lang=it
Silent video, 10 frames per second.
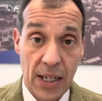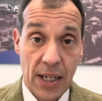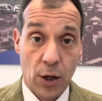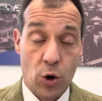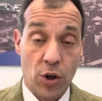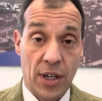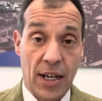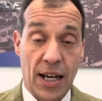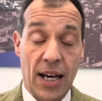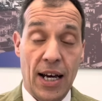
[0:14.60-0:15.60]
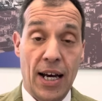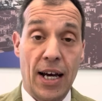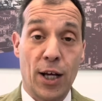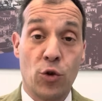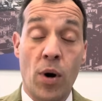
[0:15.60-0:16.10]
con
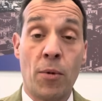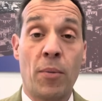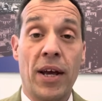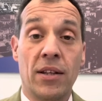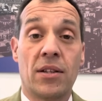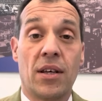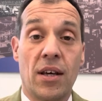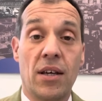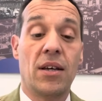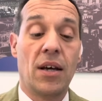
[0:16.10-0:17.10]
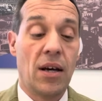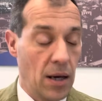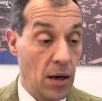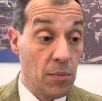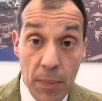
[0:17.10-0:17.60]
eh, due momenti
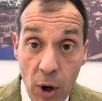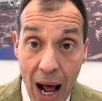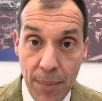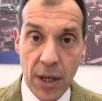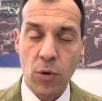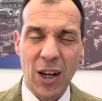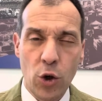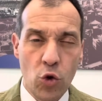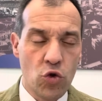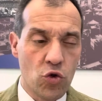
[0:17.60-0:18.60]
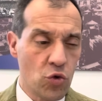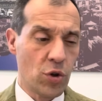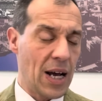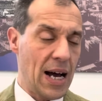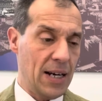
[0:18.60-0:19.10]
eh, memorabili, una
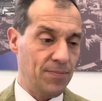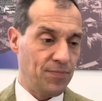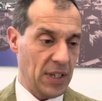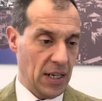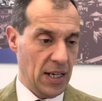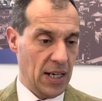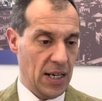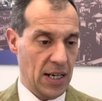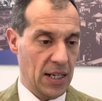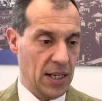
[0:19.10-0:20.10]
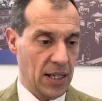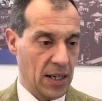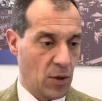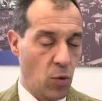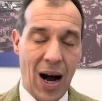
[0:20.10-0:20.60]
chiusura
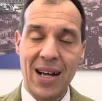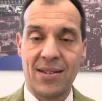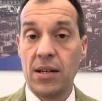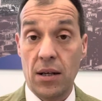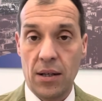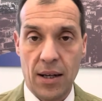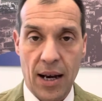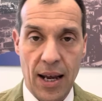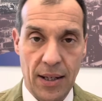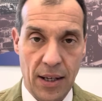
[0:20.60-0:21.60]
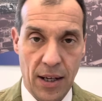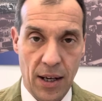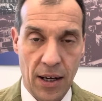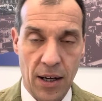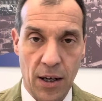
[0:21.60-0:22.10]
eh, quasi direi
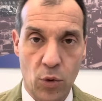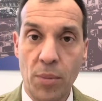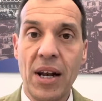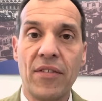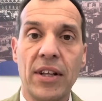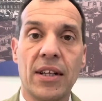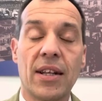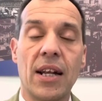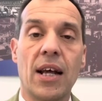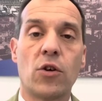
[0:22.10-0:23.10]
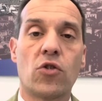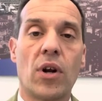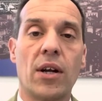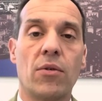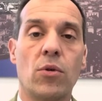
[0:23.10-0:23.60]
di 2023, eh, di anno
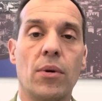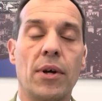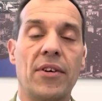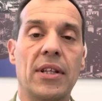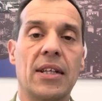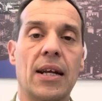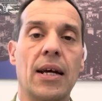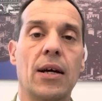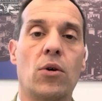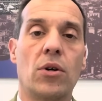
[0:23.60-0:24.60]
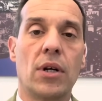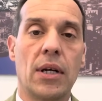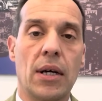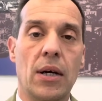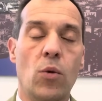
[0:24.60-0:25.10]
solare 2023, con
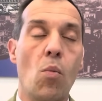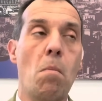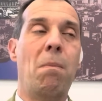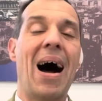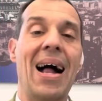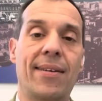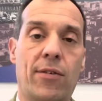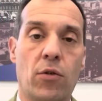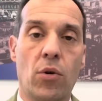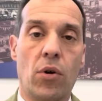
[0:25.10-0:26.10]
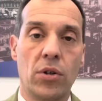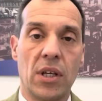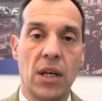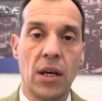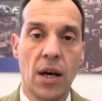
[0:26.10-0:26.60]
eh, un balzo
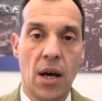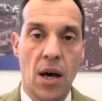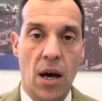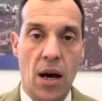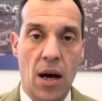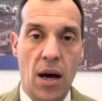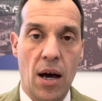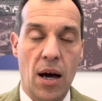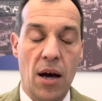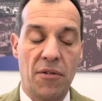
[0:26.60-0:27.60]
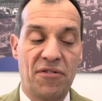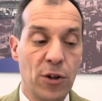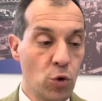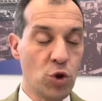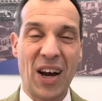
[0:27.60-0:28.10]
di eh,
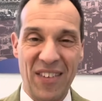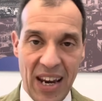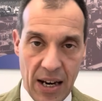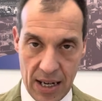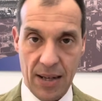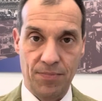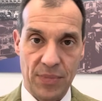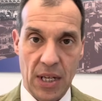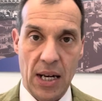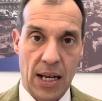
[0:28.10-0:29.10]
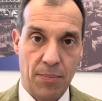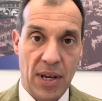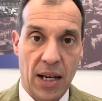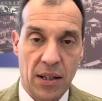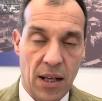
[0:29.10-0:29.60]
fiducia vera
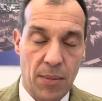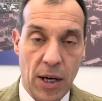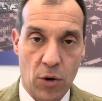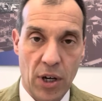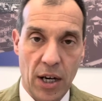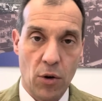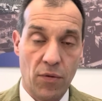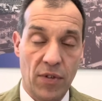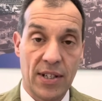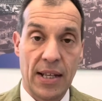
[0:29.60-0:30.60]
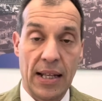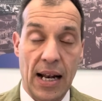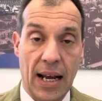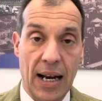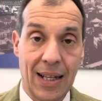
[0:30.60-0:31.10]
dell'ambiente bianconero in vista
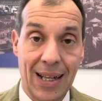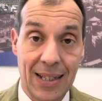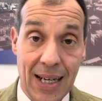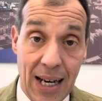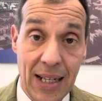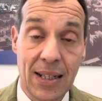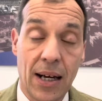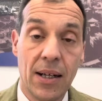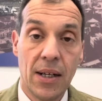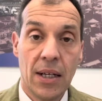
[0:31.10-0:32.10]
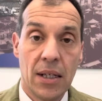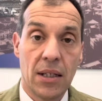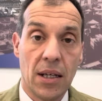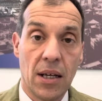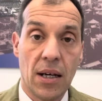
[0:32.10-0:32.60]
della gara del 30
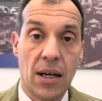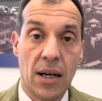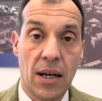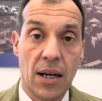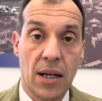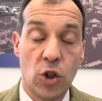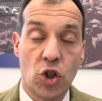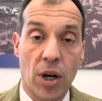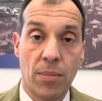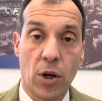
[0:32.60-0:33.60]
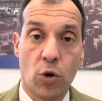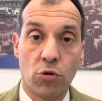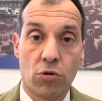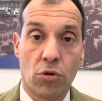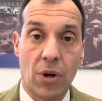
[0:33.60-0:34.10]
di eh, dicembre
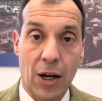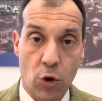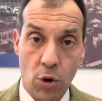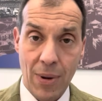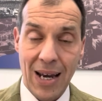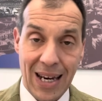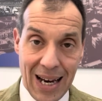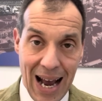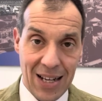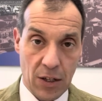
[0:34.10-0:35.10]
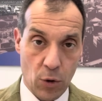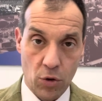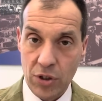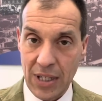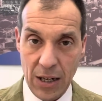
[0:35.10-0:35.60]
contro la Roma in casa con
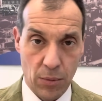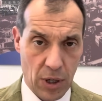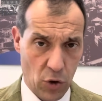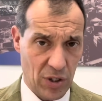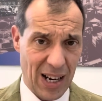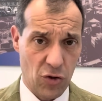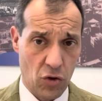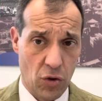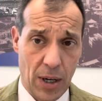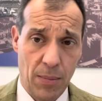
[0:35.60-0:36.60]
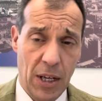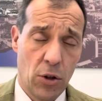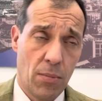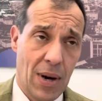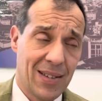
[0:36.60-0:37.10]
uno stadium che non sarà solo
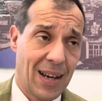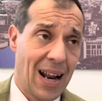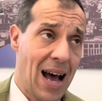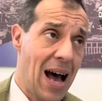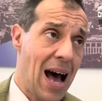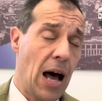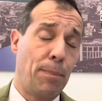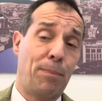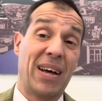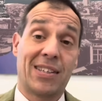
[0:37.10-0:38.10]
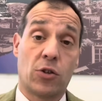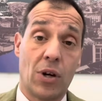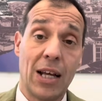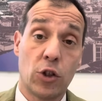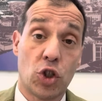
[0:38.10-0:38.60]
gremito ma sarà
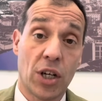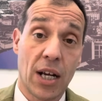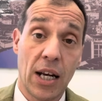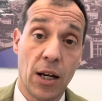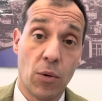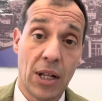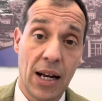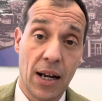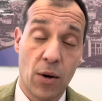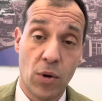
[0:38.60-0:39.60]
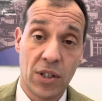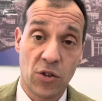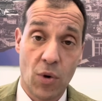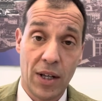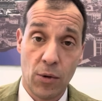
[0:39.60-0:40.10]
appassionato a cercare di guidare questa
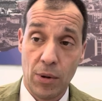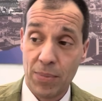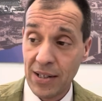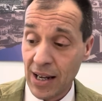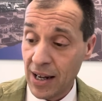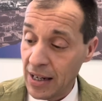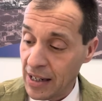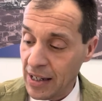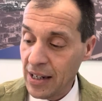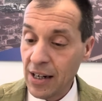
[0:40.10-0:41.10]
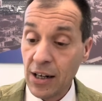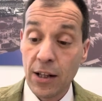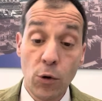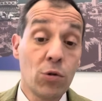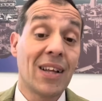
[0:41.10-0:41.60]
squadra un'impresa
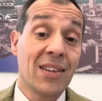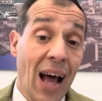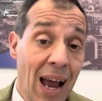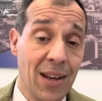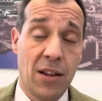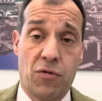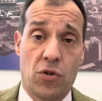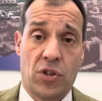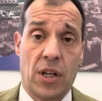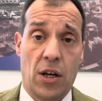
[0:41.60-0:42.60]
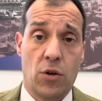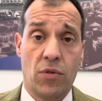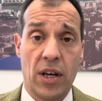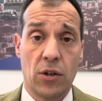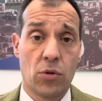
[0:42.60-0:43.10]
ritenuta dai tifosi della
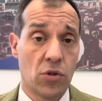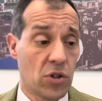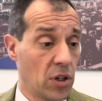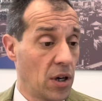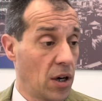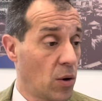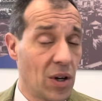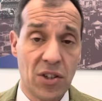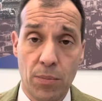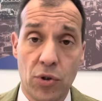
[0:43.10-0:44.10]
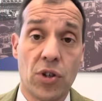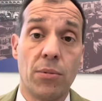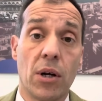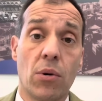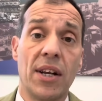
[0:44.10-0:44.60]
Juventus eh, quasi
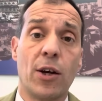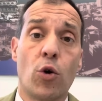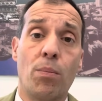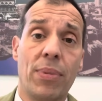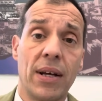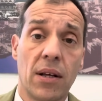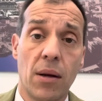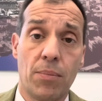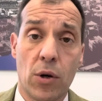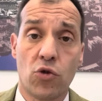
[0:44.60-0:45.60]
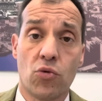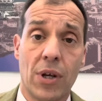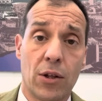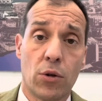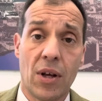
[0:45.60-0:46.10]
impossibile, quella di competere per lo
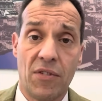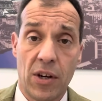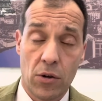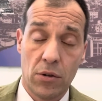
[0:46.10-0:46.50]
scudetto, davvero.